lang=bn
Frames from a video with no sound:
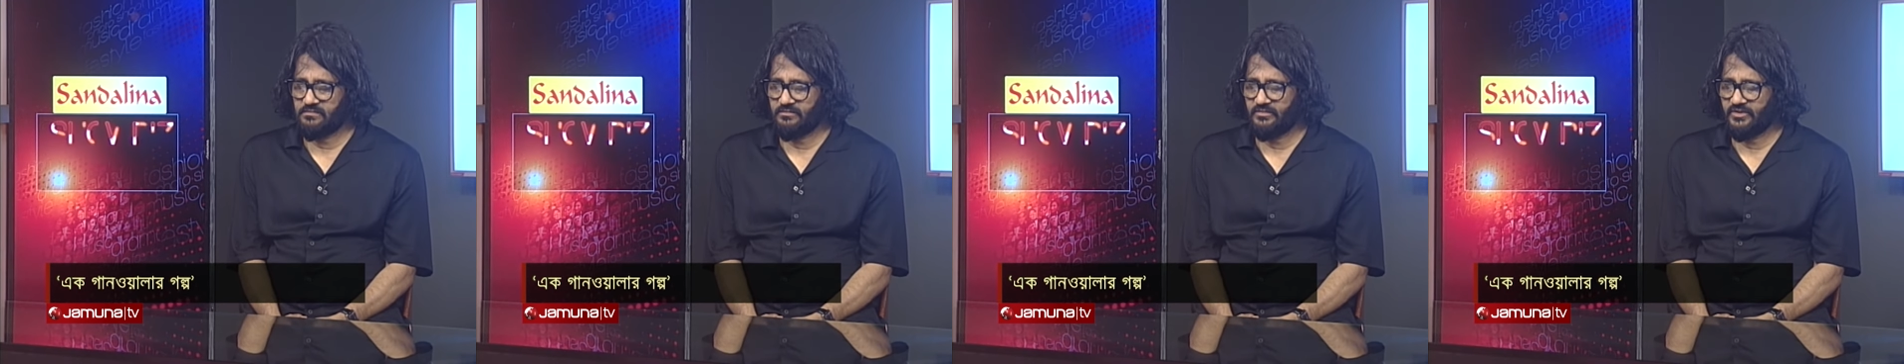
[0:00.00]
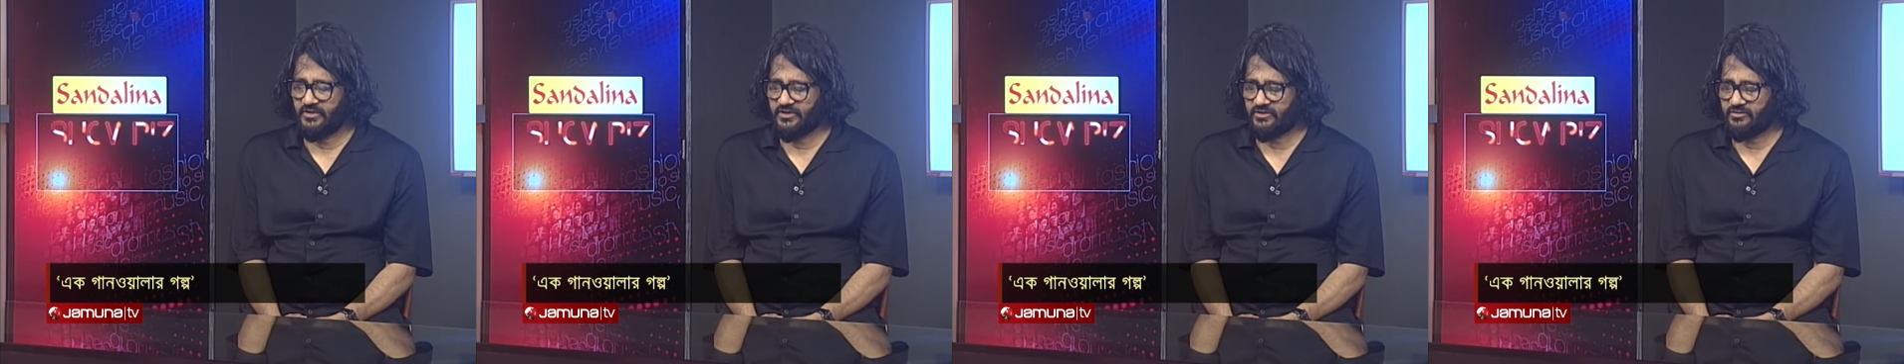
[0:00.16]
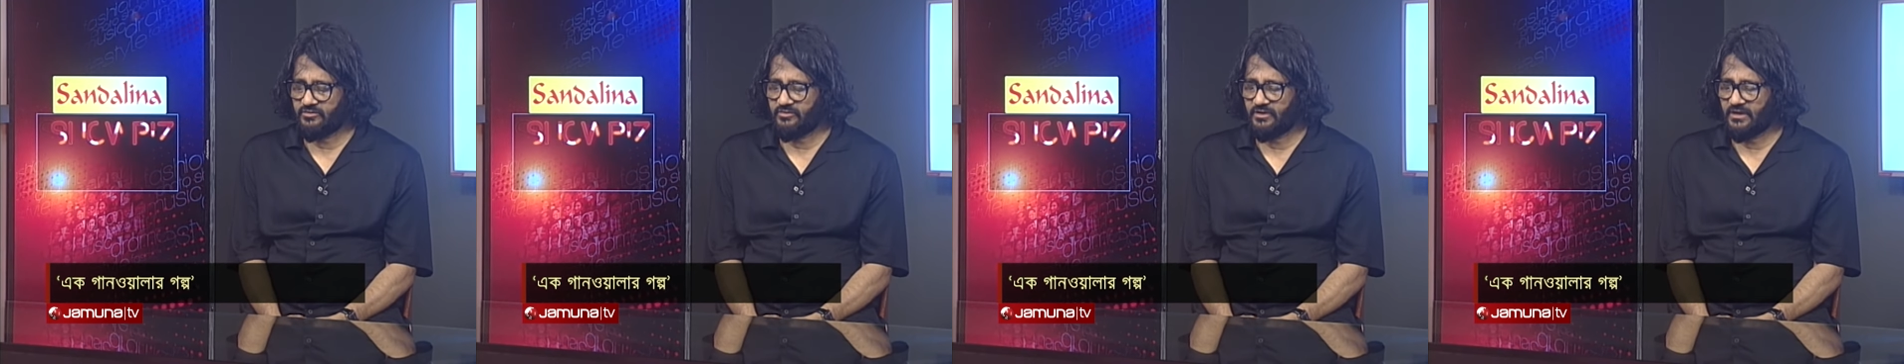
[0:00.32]

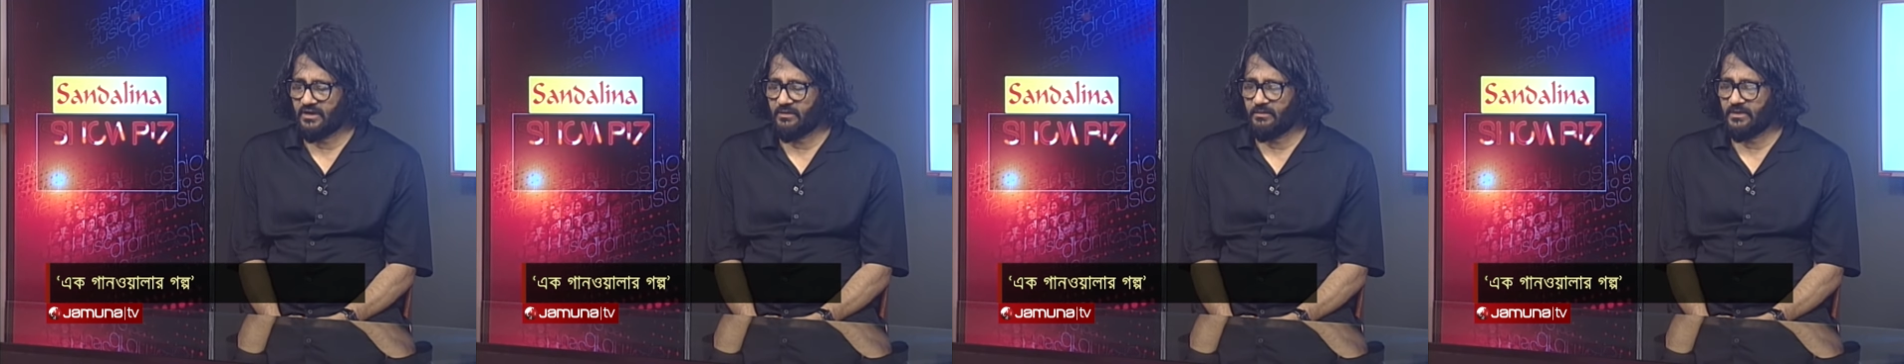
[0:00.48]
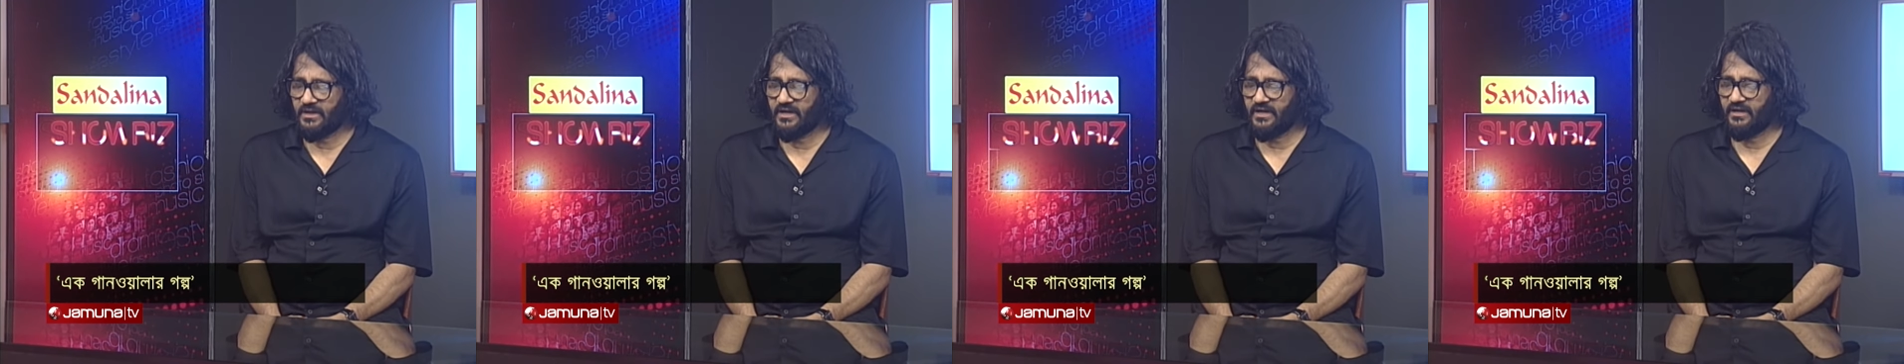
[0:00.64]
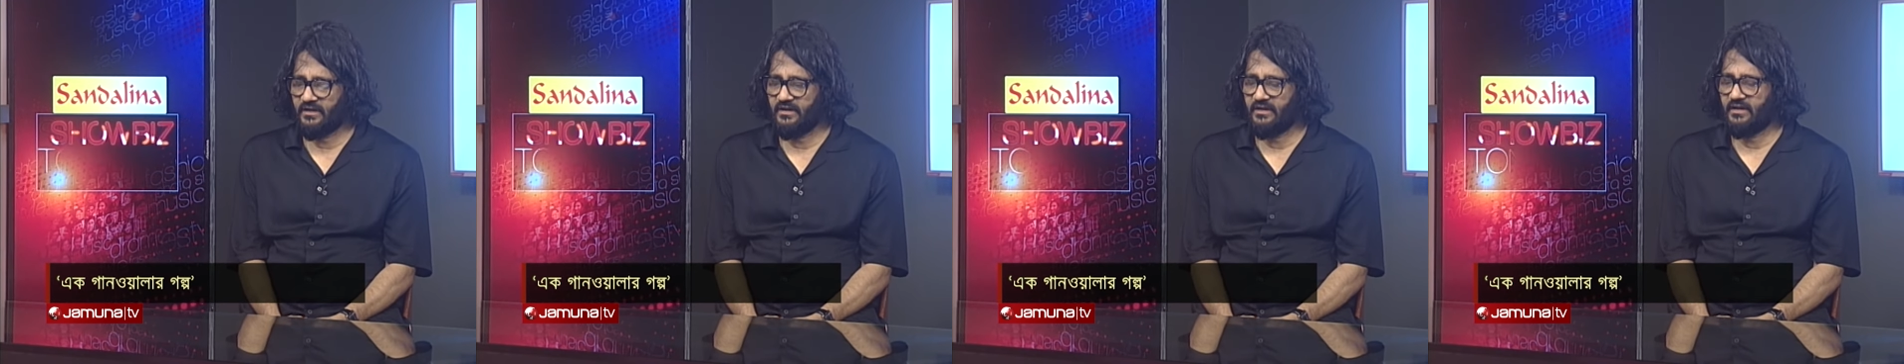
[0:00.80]
বিশেষ করে
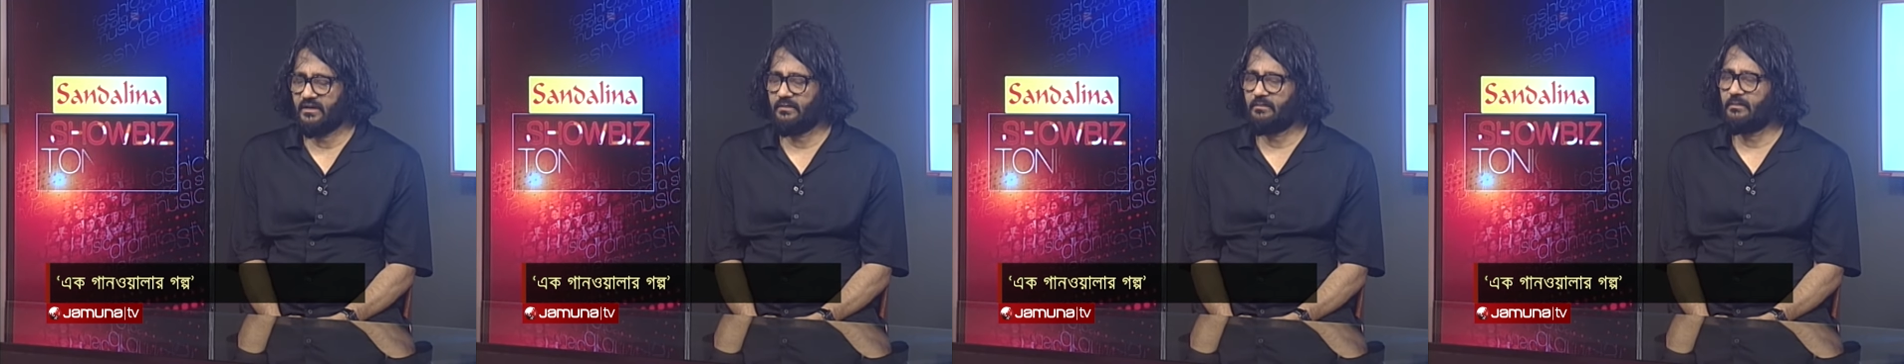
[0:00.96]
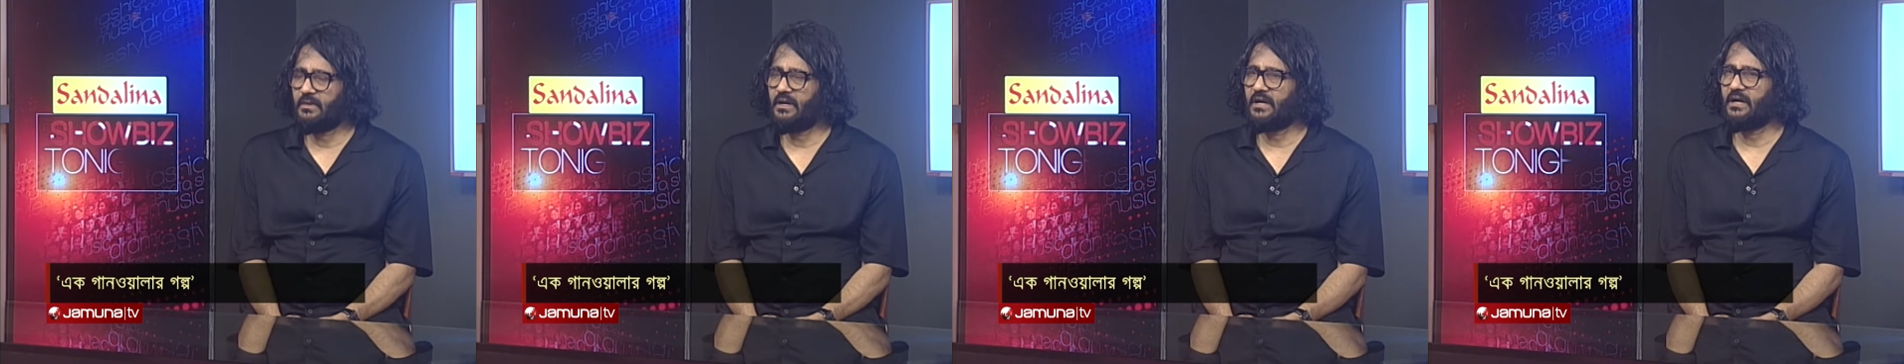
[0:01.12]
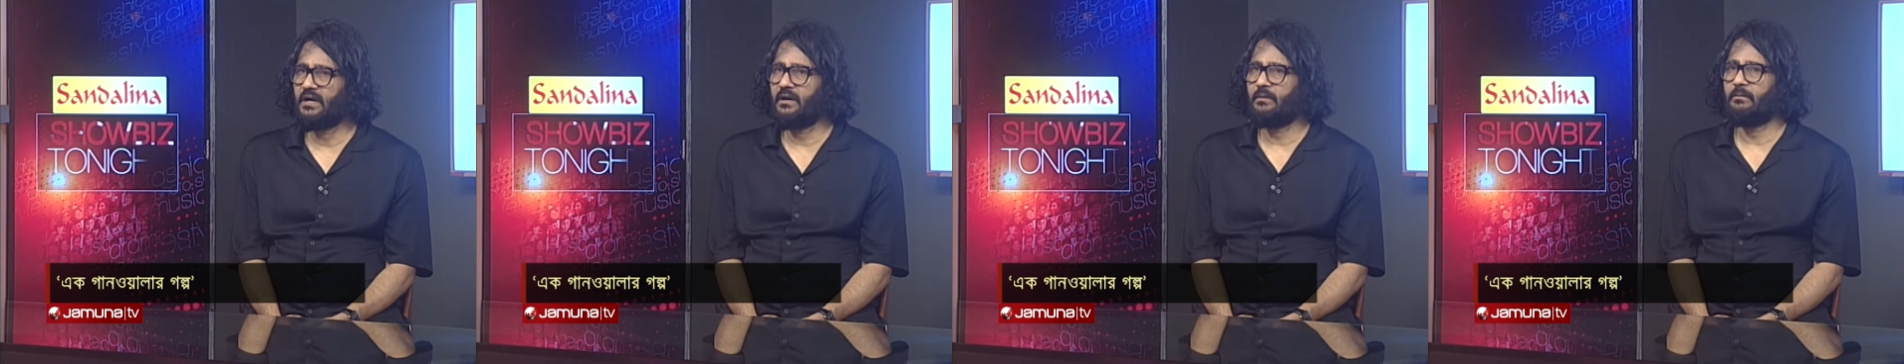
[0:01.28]
আমাকে দিয়ে
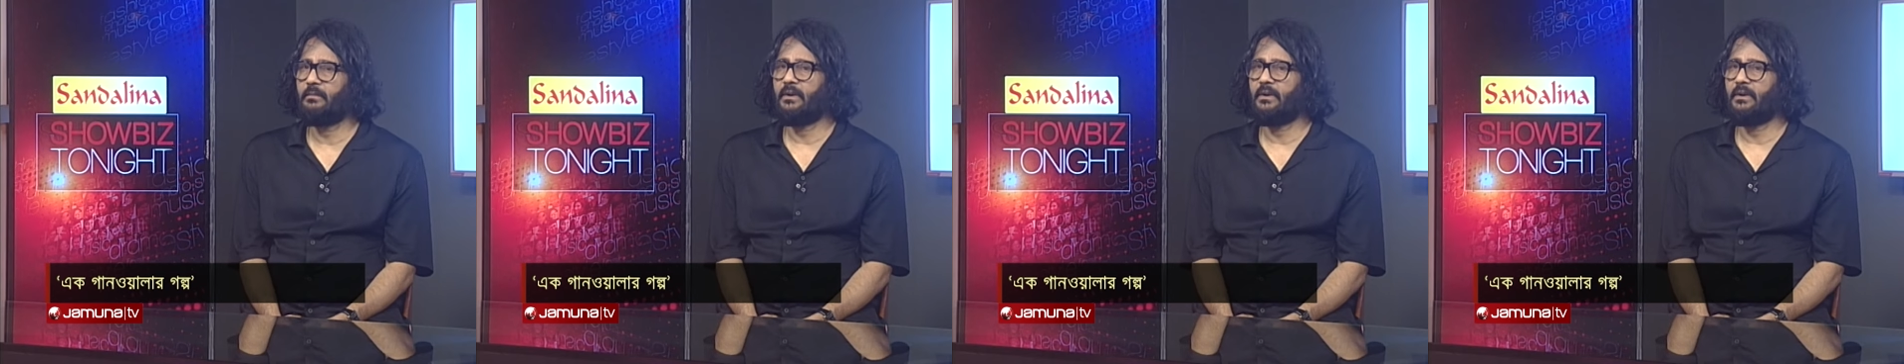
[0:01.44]
মা